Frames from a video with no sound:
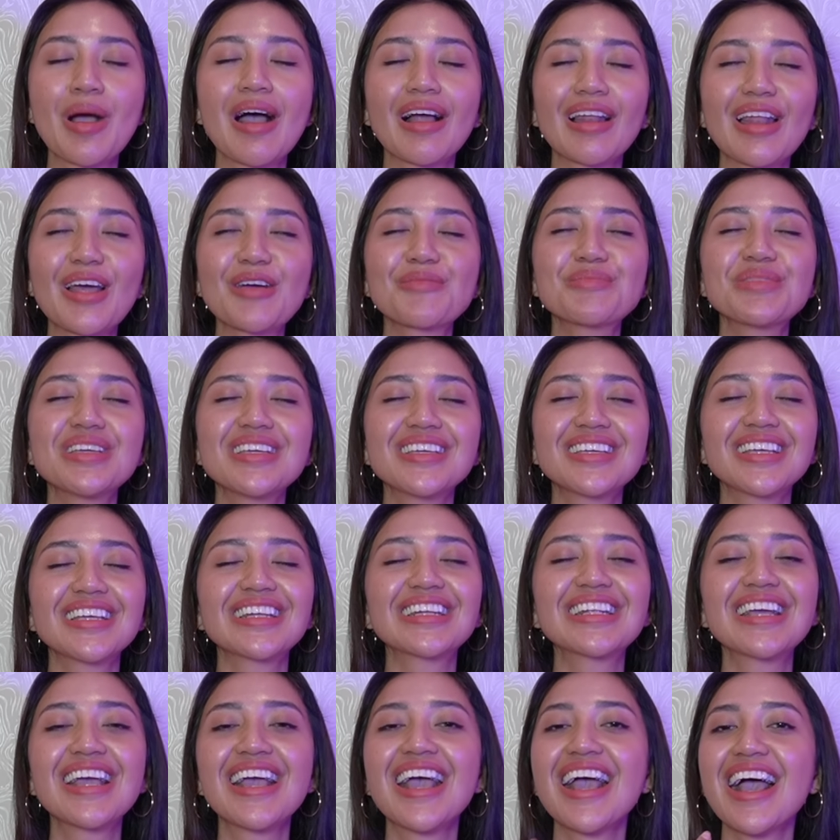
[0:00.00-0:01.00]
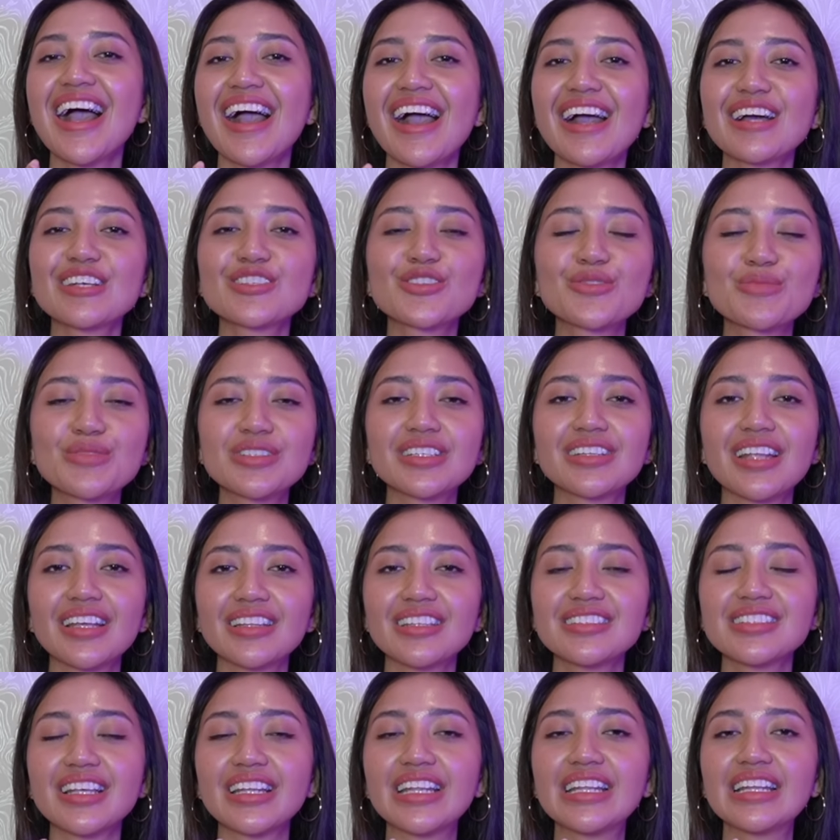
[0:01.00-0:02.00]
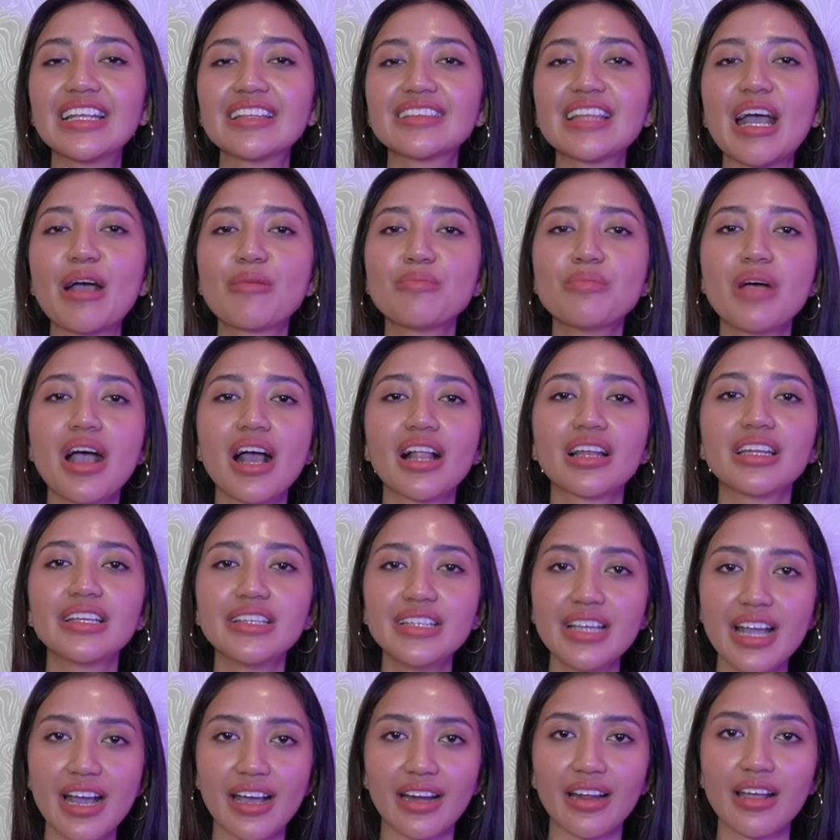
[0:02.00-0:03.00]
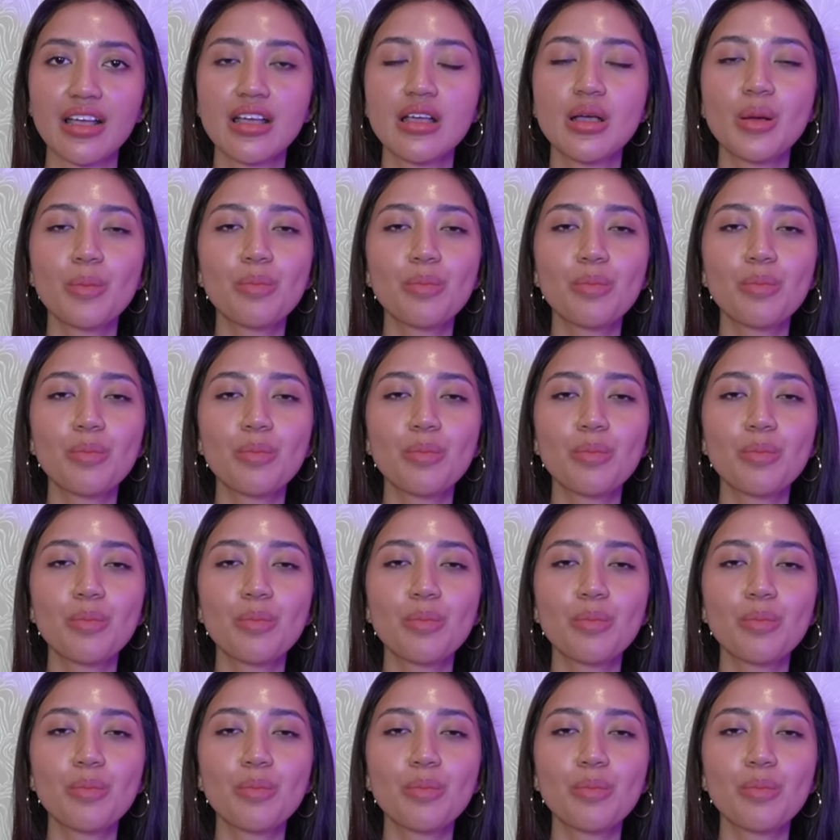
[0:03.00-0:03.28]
Malah bikin asumsi netizen ini tambah liar.